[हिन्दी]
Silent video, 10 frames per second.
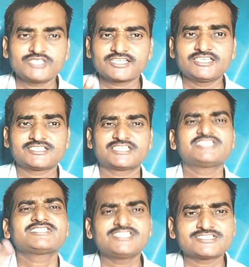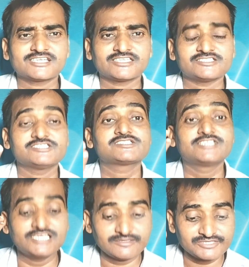ट्विटर के लिए चाहते हैं किसके लिए चाहते हैं
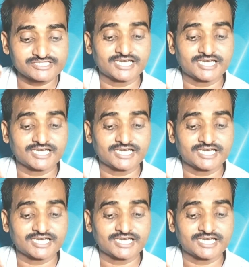जिसके लिए भी